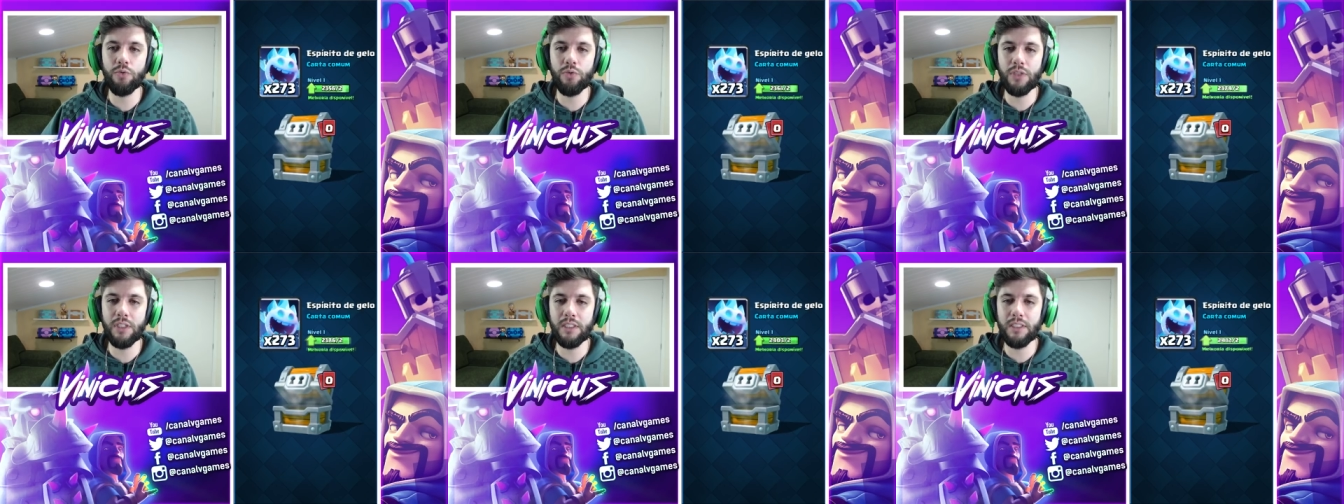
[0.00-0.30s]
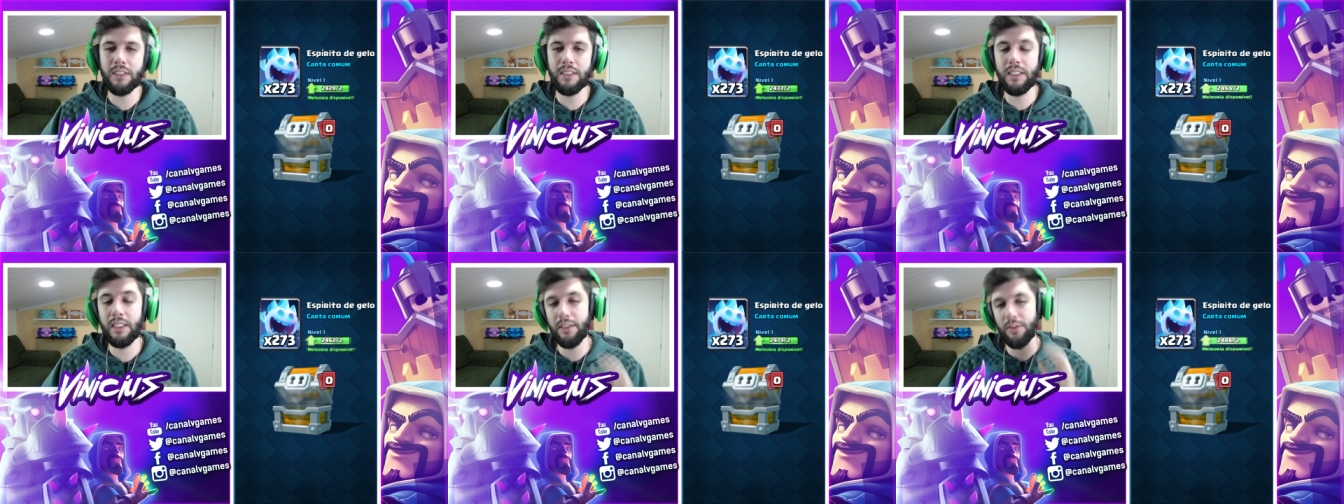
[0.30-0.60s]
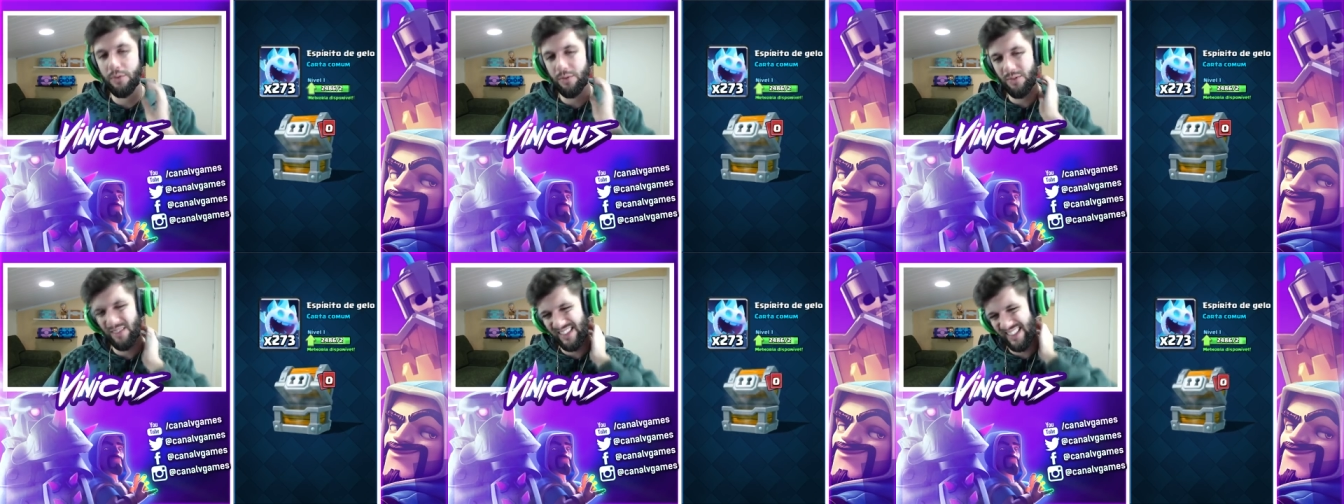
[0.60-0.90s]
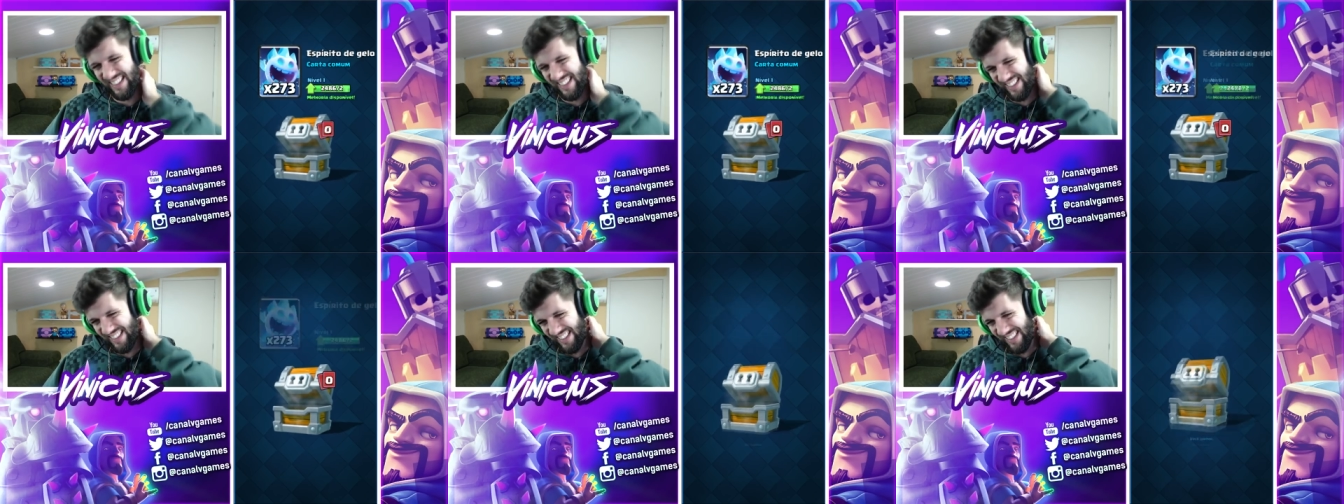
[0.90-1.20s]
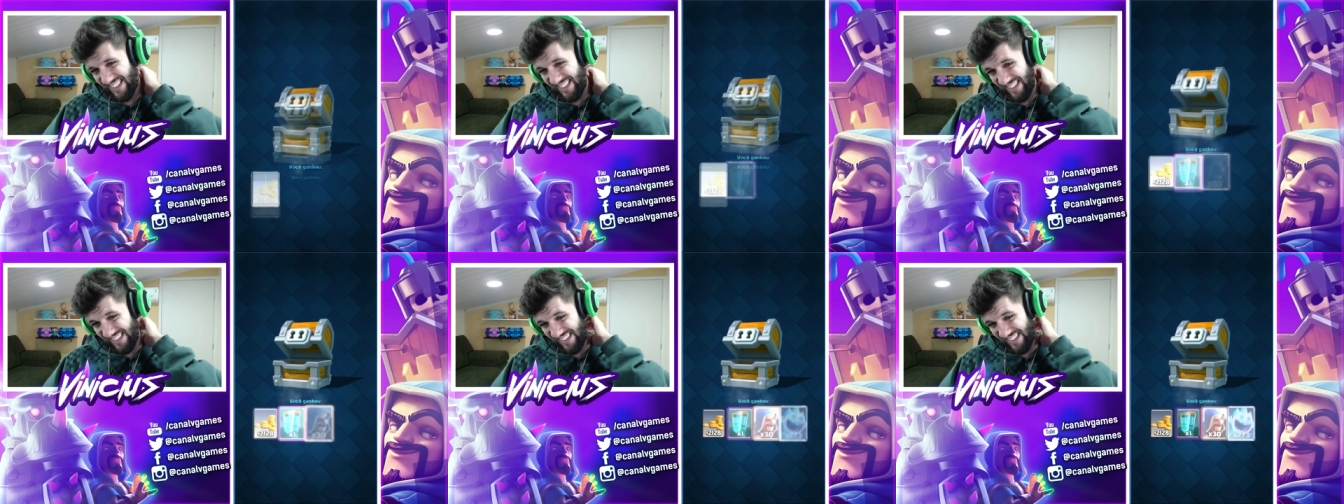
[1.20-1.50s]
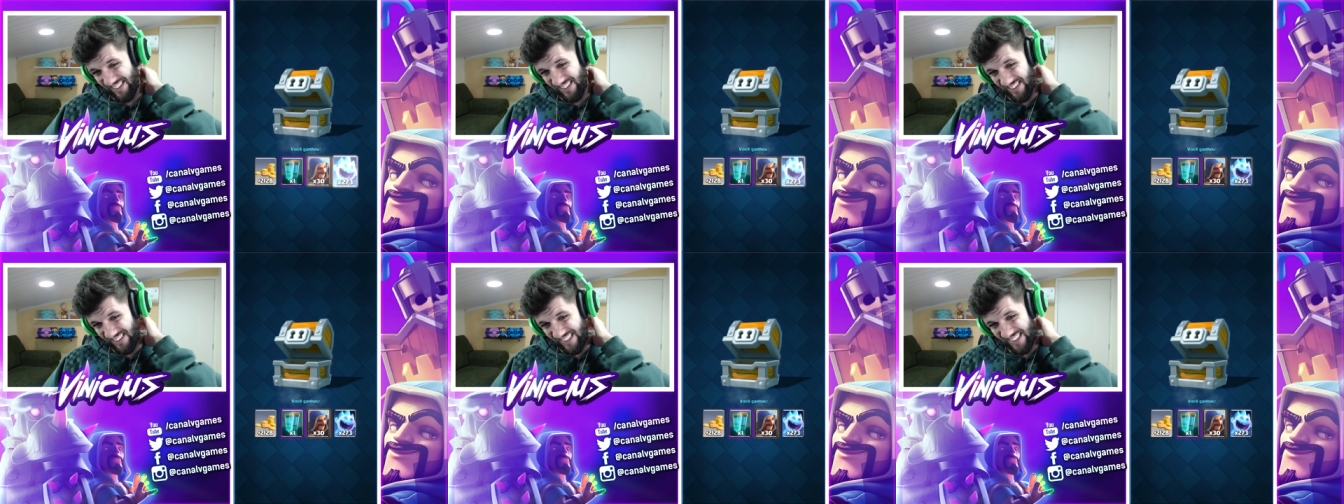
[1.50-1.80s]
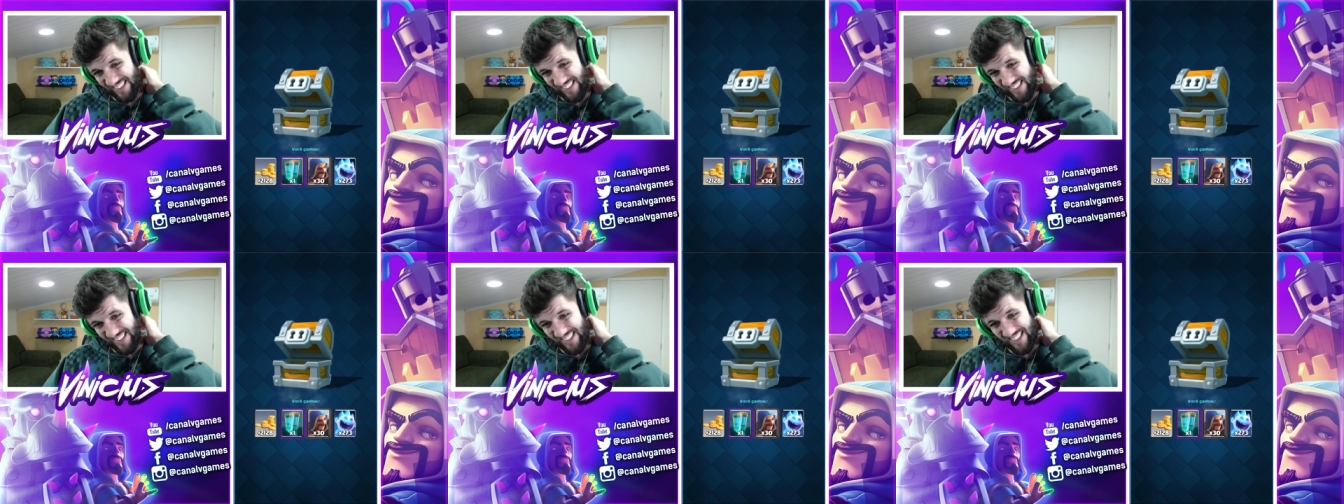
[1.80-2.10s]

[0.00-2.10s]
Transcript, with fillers: 230... Nossa senhora.